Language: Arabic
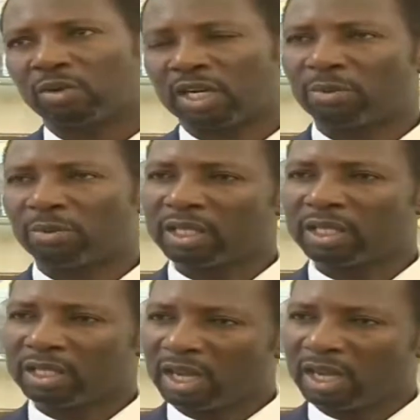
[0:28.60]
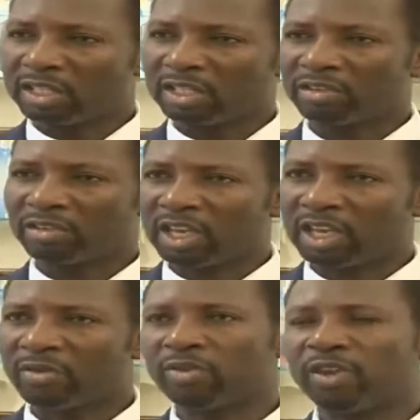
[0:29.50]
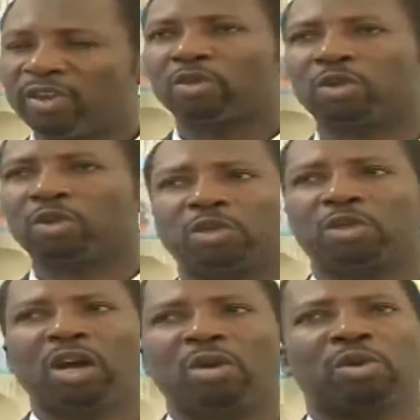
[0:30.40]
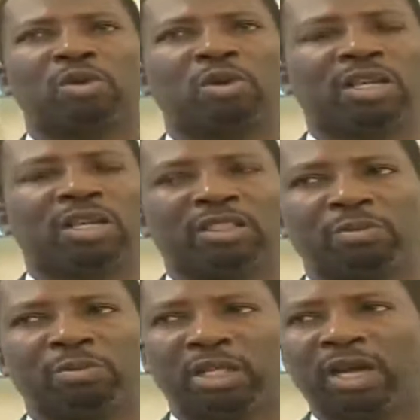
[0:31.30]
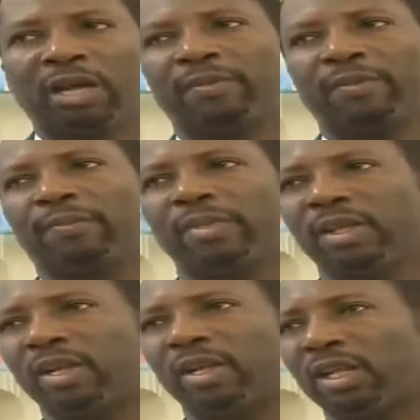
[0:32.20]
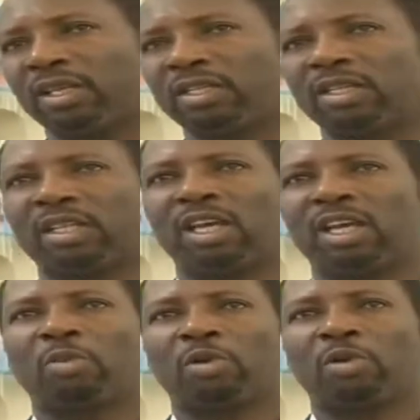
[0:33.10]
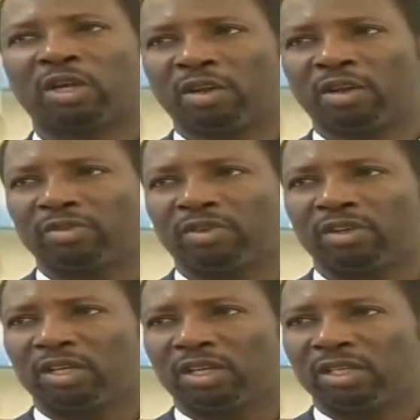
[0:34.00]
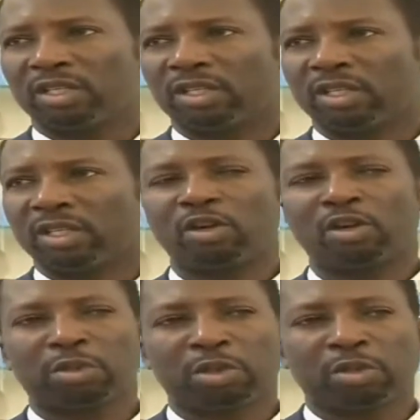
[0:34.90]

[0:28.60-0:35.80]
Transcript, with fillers: وده كمان ناقشنا في كيف يقدروا يعملوا ازيد من ده الازيد ده يعملوا كيف داير لهم